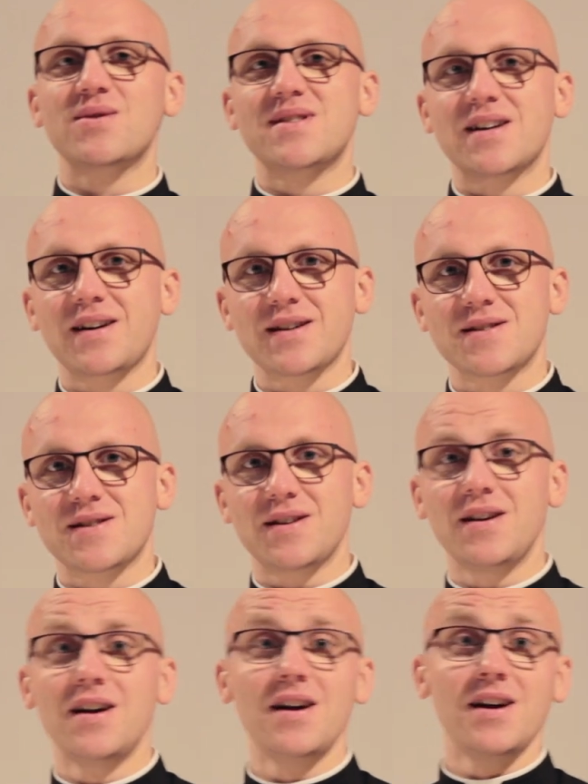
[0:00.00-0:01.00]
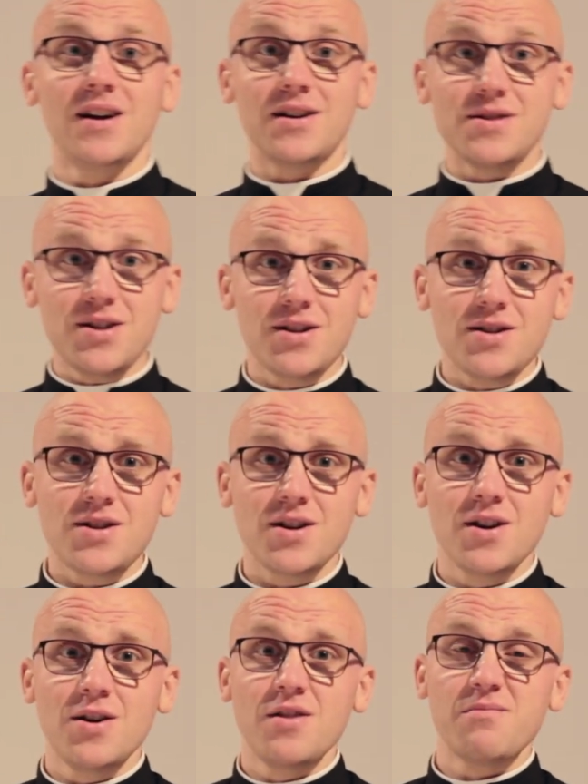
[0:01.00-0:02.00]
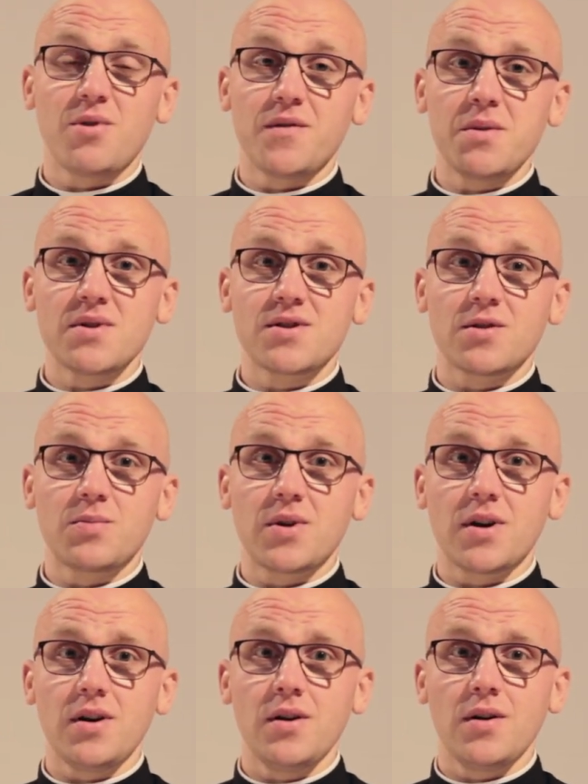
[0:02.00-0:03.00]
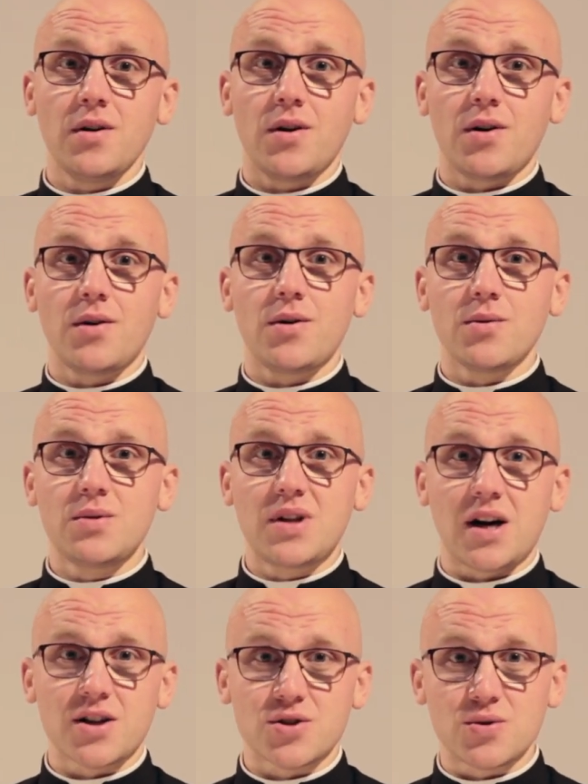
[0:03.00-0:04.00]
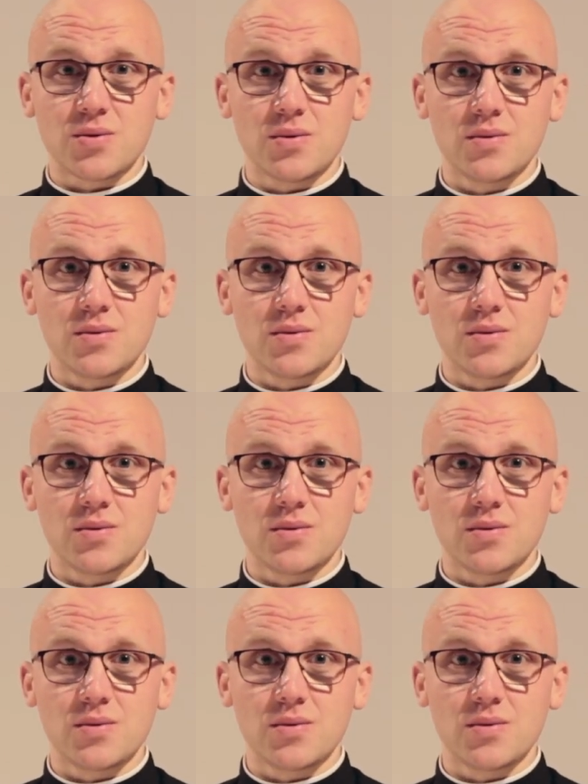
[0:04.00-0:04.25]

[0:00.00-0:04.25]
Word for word: od Zakrystii. Dziś powiemy sobie o ołtarzu.